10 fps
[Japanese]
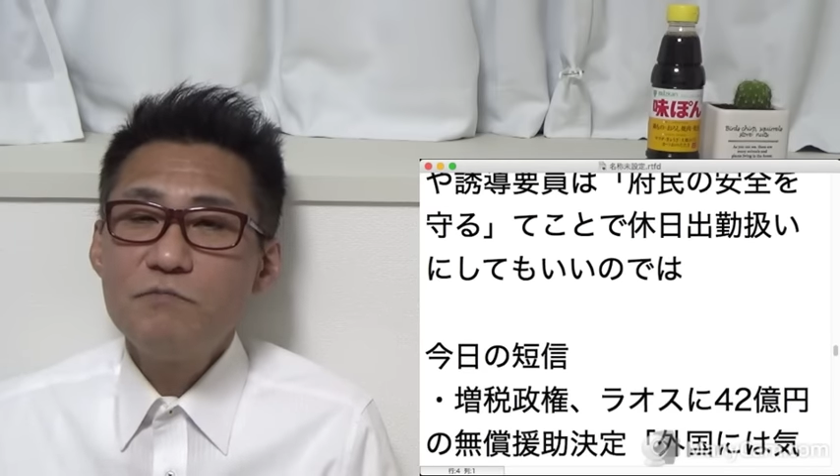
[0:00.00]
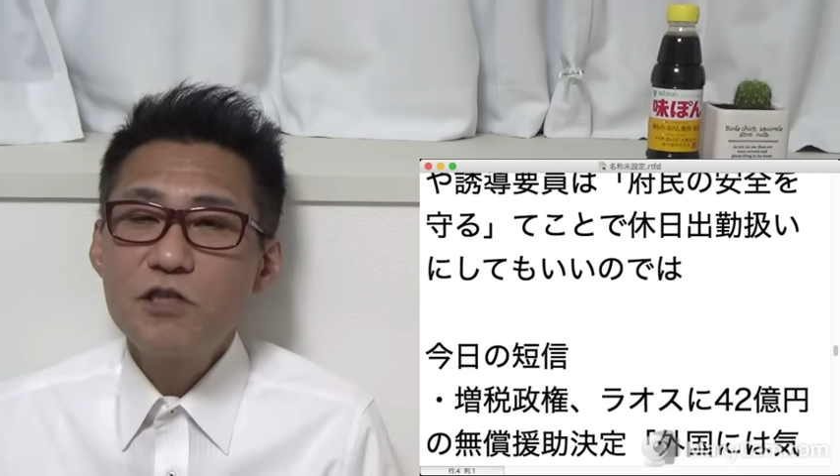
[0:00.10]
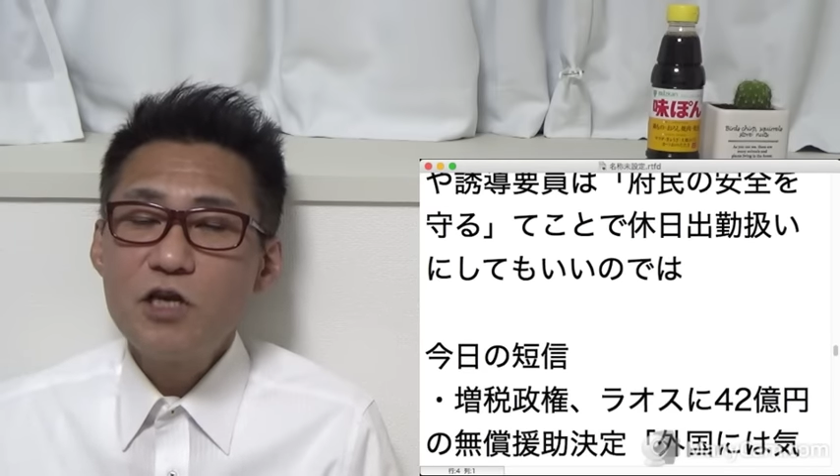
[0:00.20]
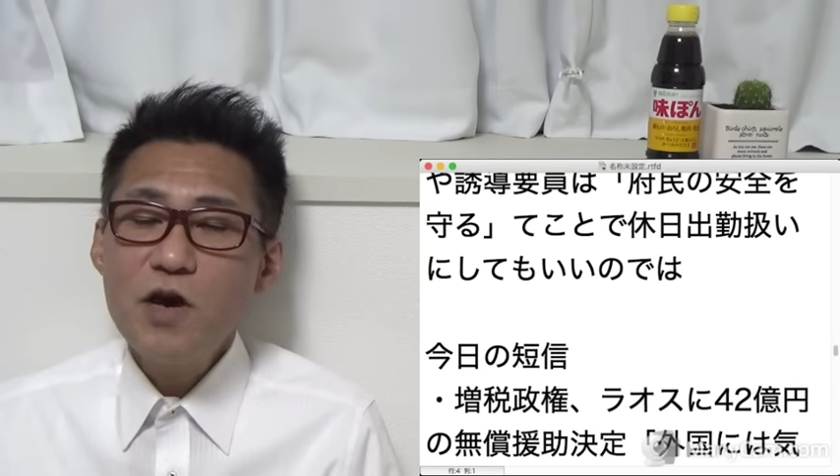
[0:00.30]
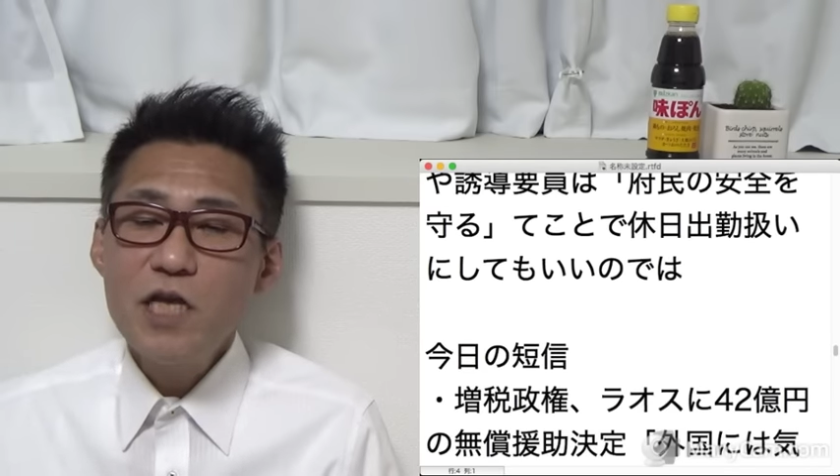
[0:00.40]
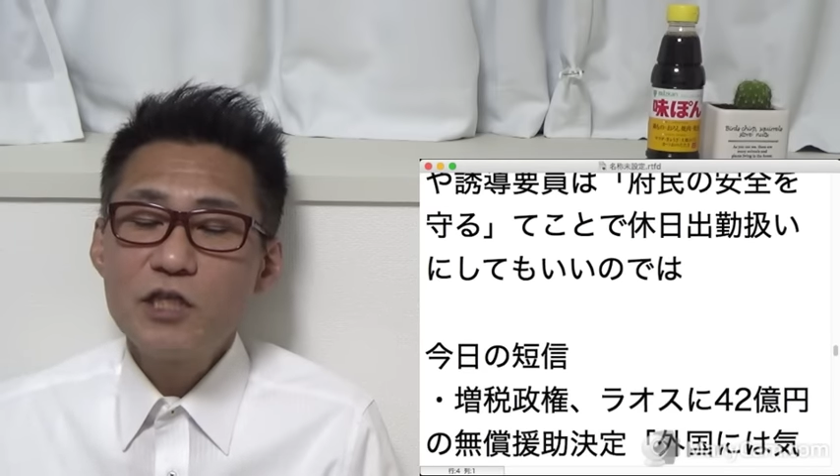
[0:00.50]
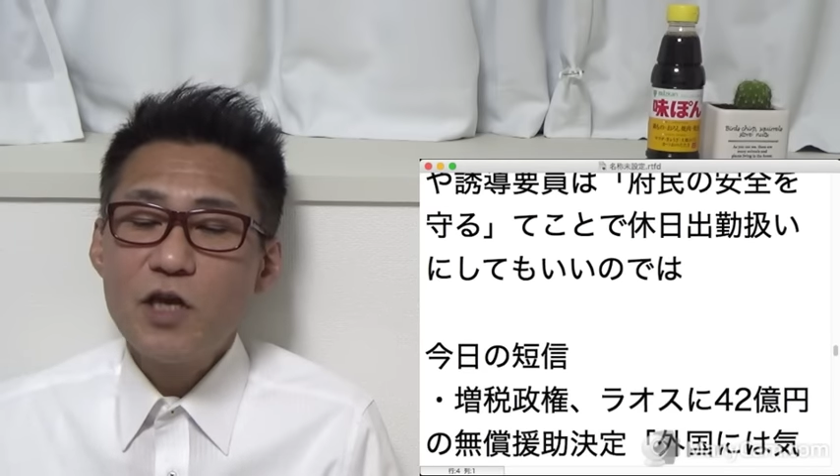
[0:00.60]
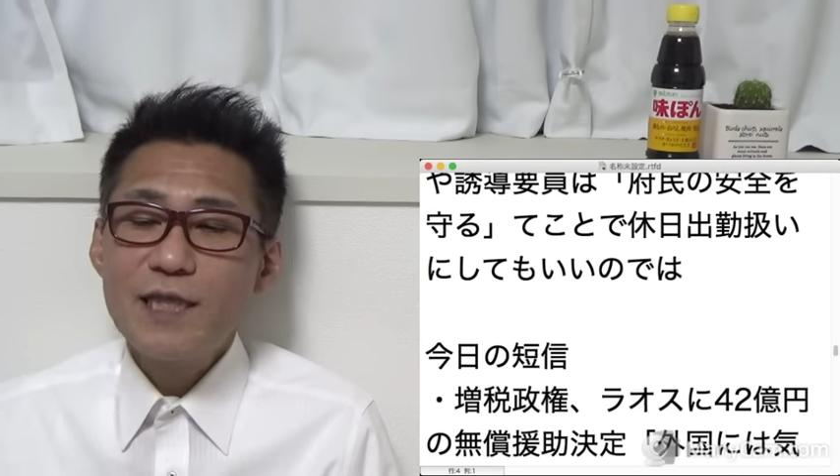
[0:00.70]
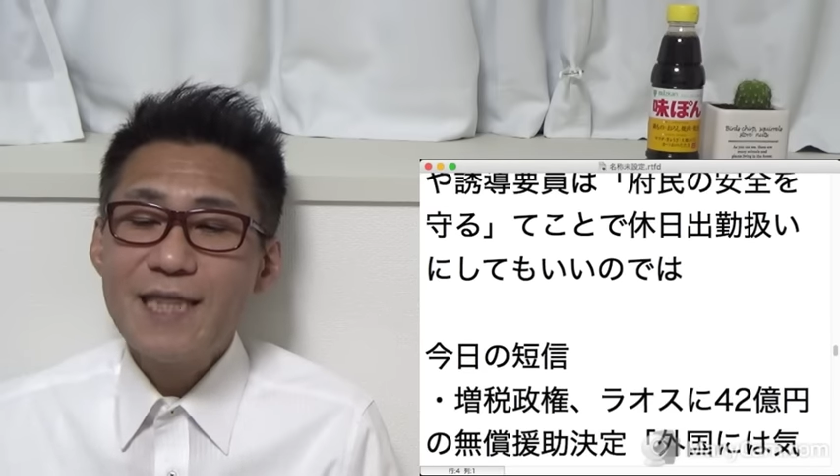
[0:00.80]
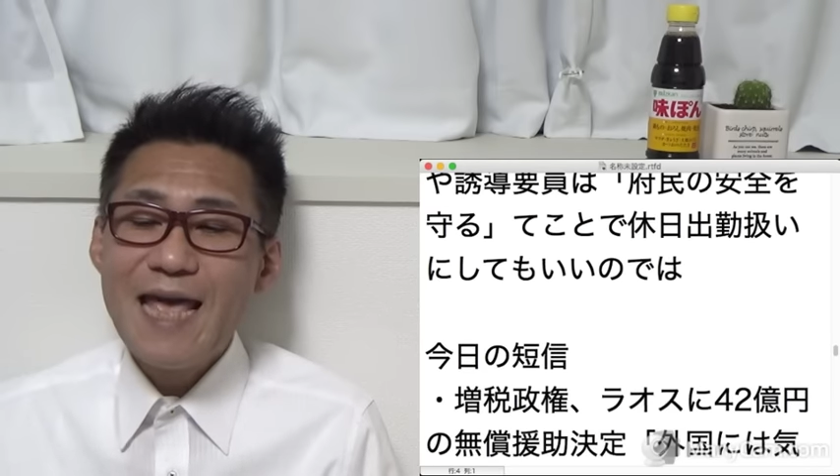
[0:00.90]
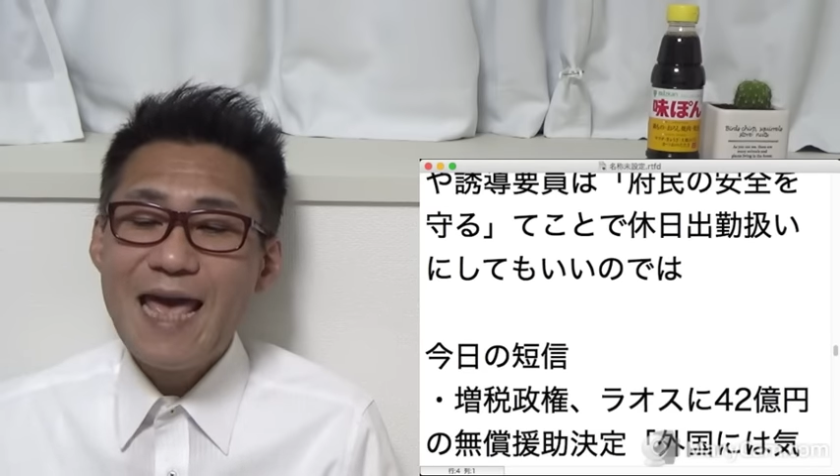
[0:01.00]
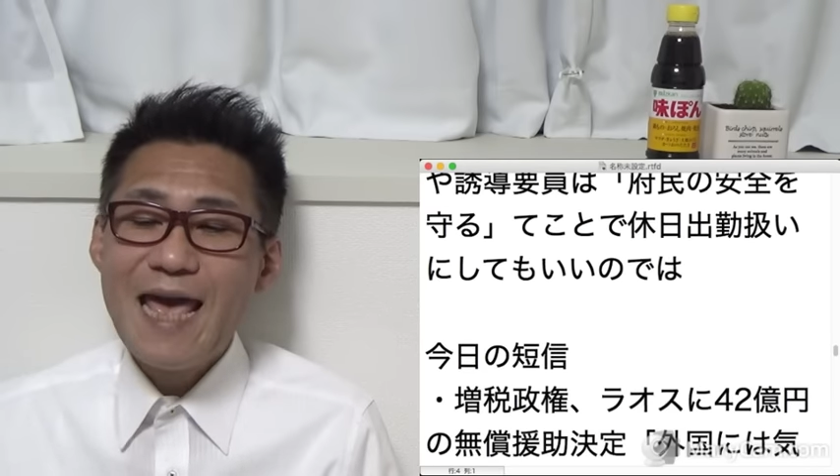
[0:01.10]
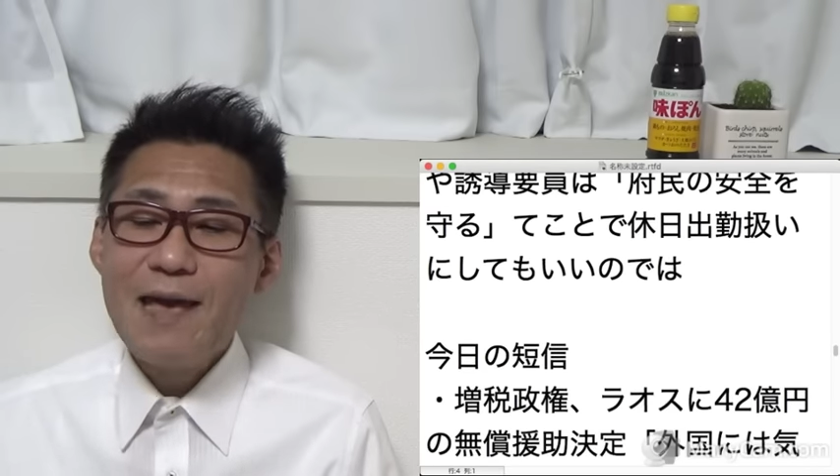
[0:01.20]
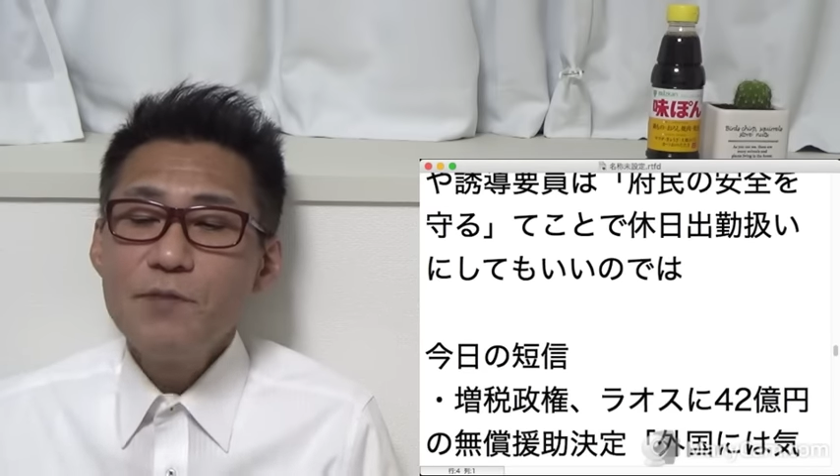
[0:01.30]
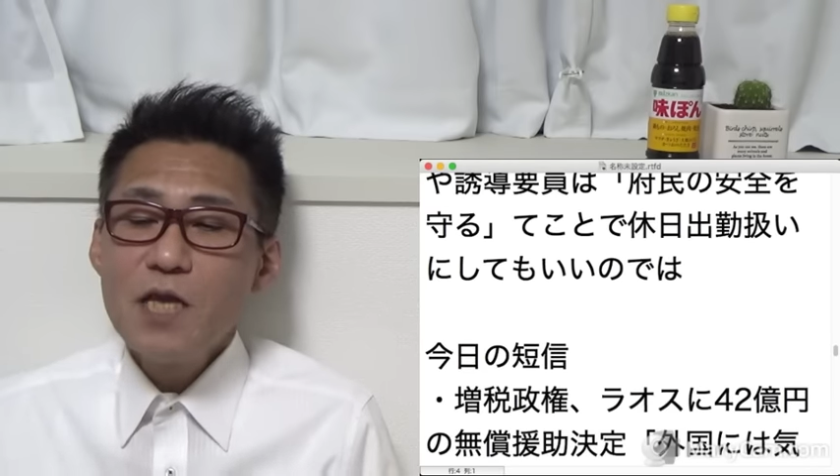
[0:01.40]
無償援助決
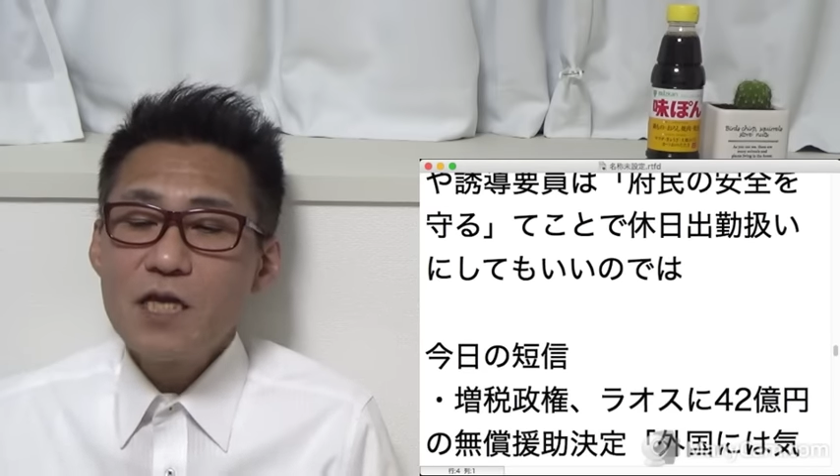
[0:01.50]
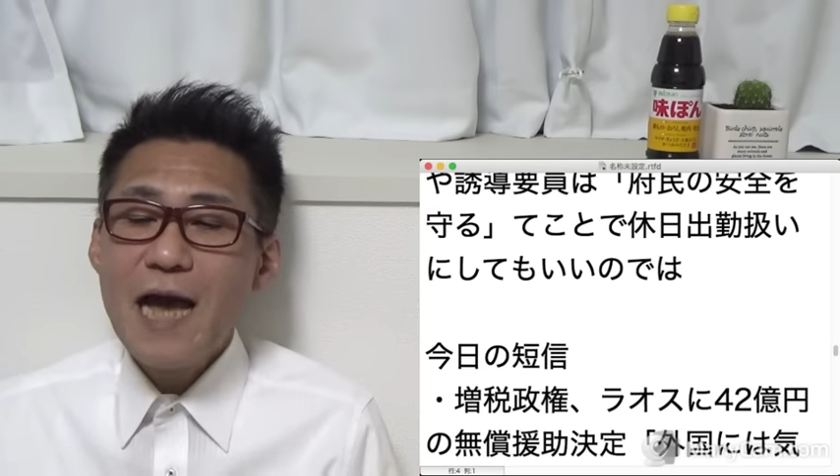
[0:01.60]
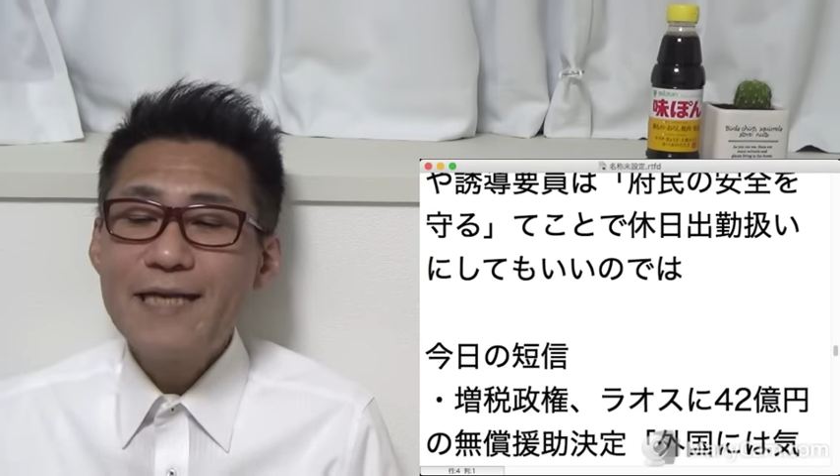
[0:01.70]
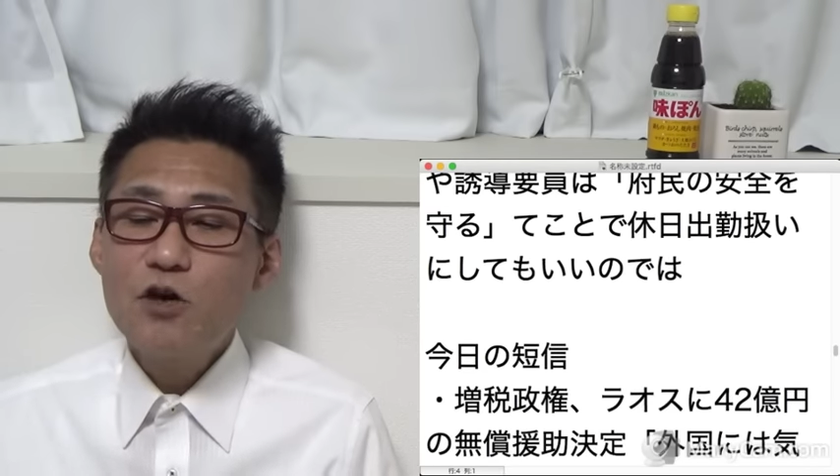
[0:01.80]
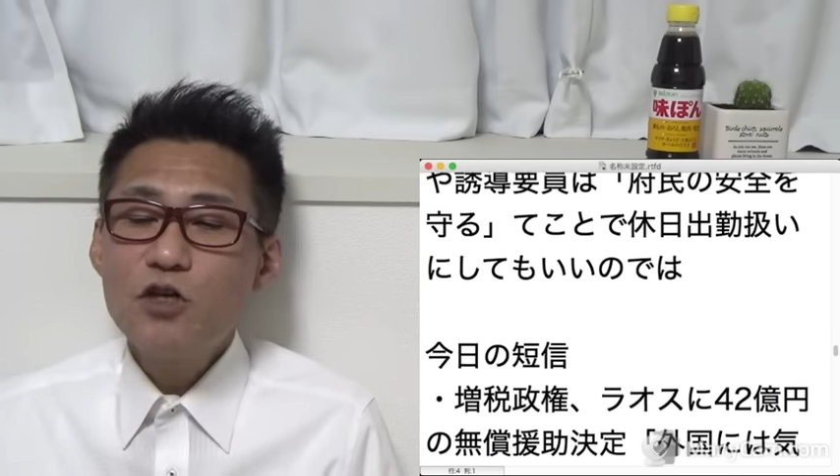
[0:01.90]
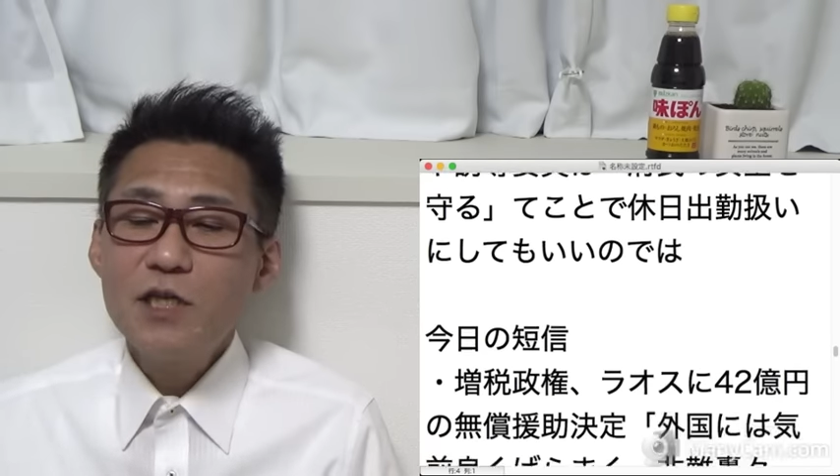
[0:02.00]
定。外国